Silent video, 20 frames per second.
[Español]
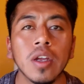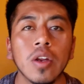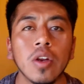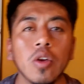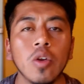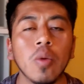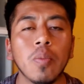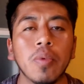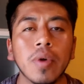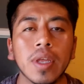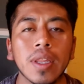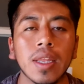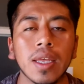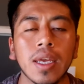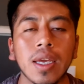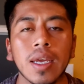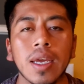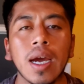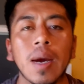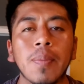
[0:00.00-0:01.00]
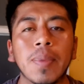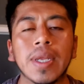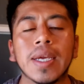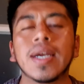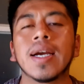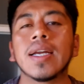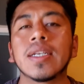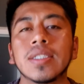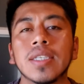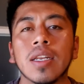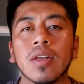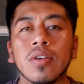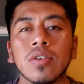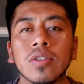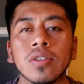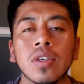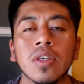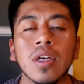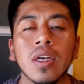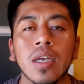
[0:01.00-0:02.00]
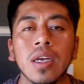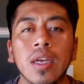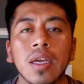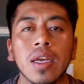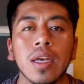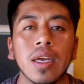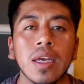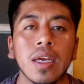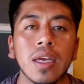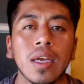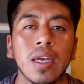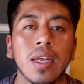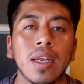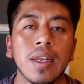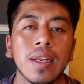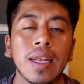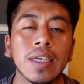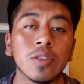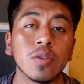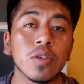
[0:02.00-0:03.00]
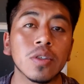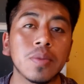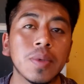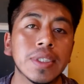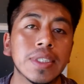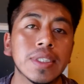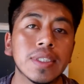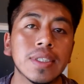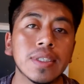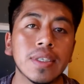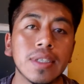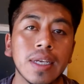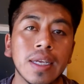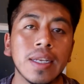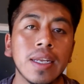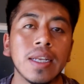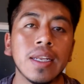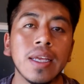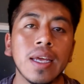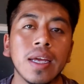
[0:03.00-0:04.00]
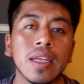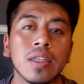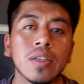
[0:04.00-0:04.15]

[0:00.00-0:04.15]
no puede aplicárselos eh, las dos veces en el día.